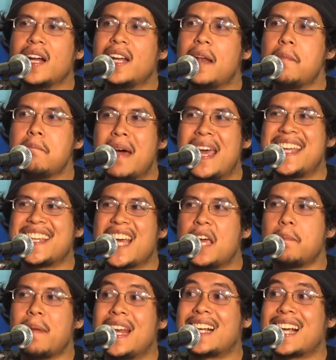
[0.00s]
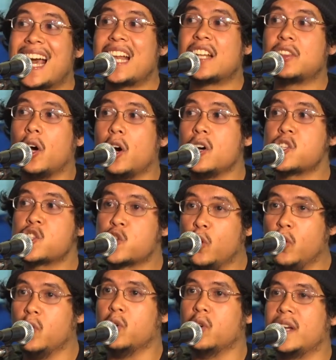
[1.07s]
ครั้งนั้นไม่ใช่เป็นการต่อ
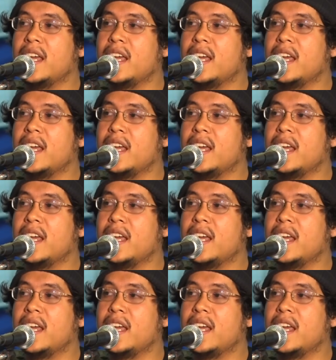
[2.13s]
สู้